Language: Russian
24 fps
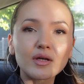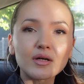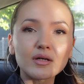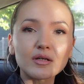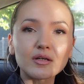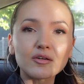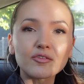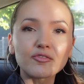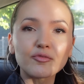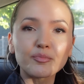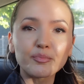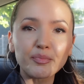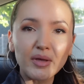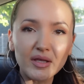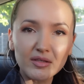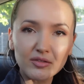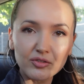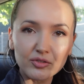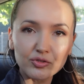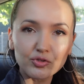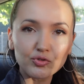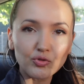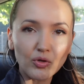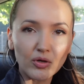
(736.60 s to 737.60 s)
э, в
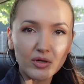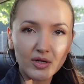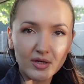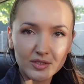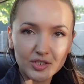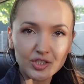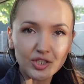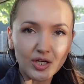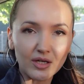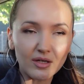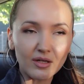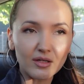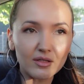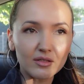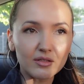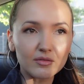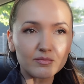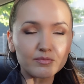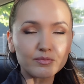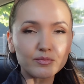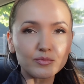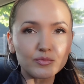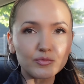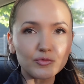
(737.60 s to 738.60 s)
пятницу
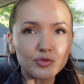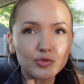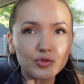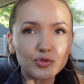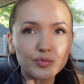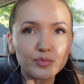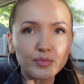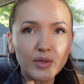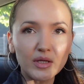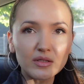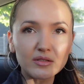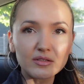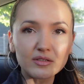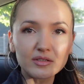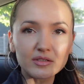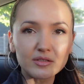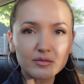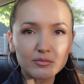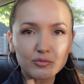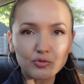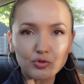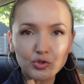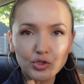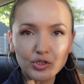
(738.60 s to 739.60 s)
окончательно. То есть в
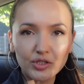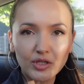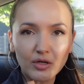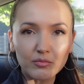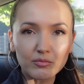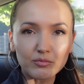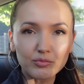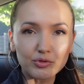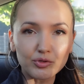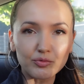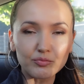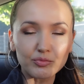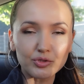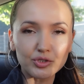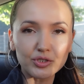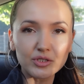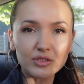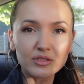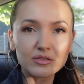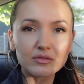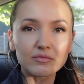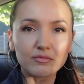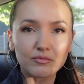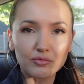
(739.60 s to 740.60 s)
пятницу мы уже там будем
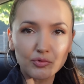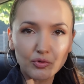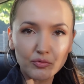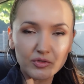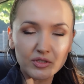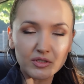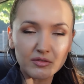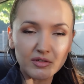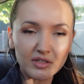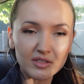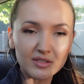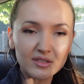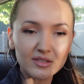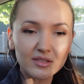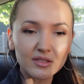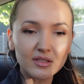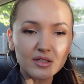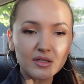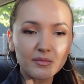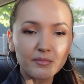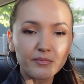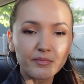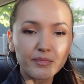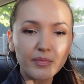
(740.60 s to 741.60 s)
жить, в новой
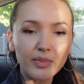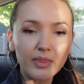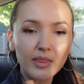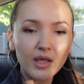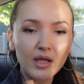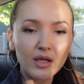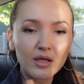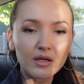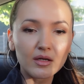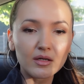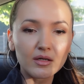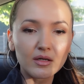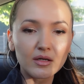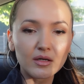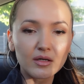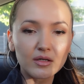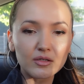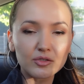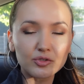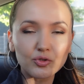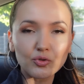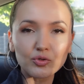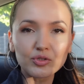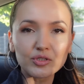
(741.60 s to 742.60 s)
квартире.
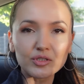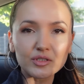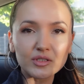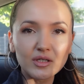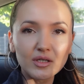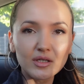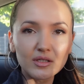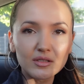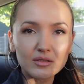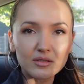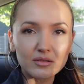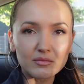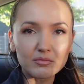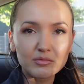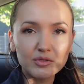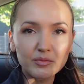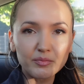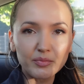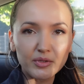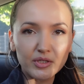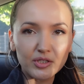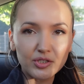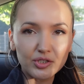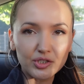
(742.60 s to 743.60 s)
Кто не знает, мы
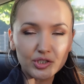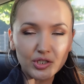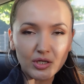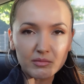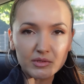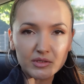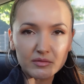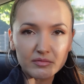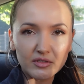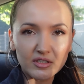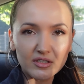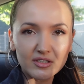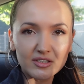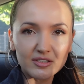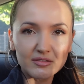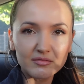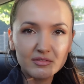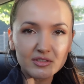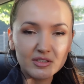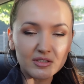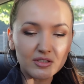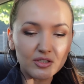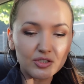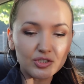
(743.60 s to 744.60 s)
переезжаем с
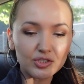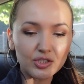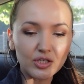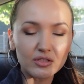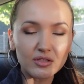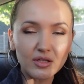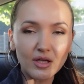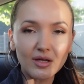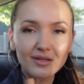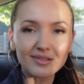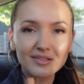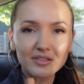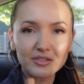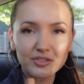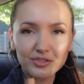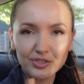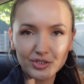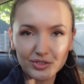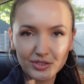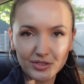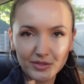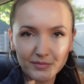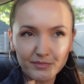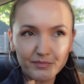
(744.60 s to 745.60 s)
верхнего этажа на
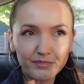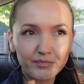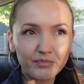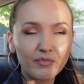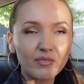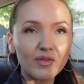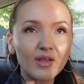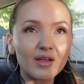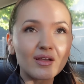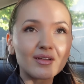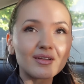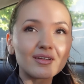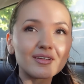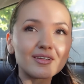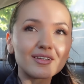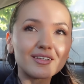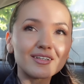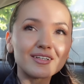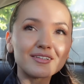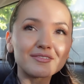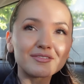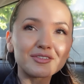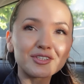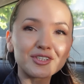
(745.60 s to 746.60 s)
нижний.
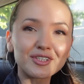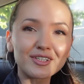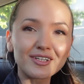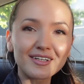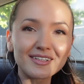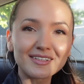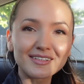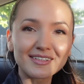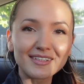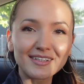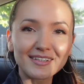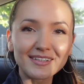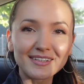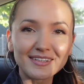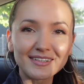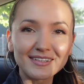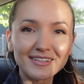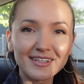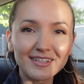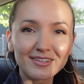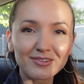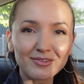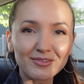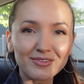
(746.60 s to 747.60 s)
И вчера целый
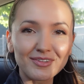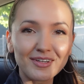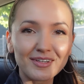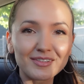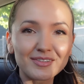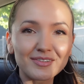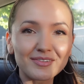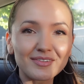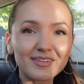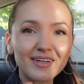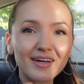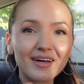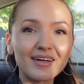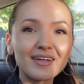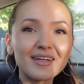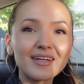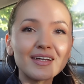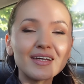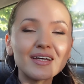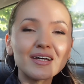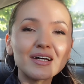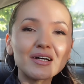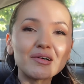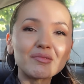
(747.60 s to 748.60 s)
день туда-сюда
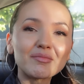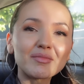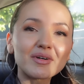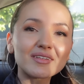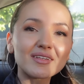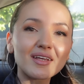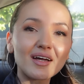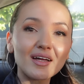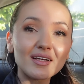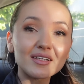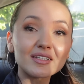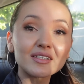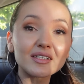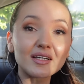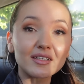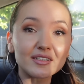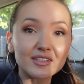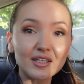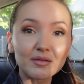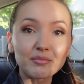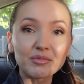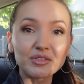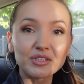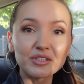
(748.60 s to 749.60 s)
мотались,
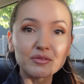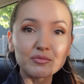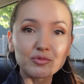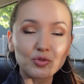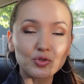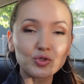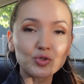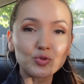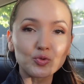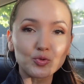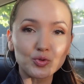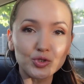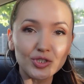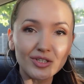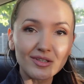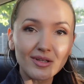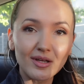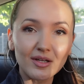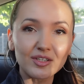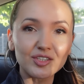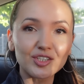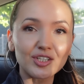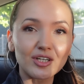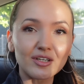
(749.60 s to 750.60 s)
хотя бы немножко уже
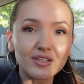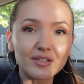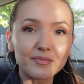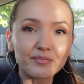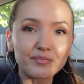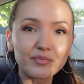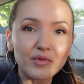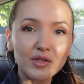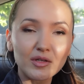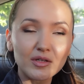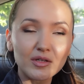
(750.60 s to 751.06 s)
начали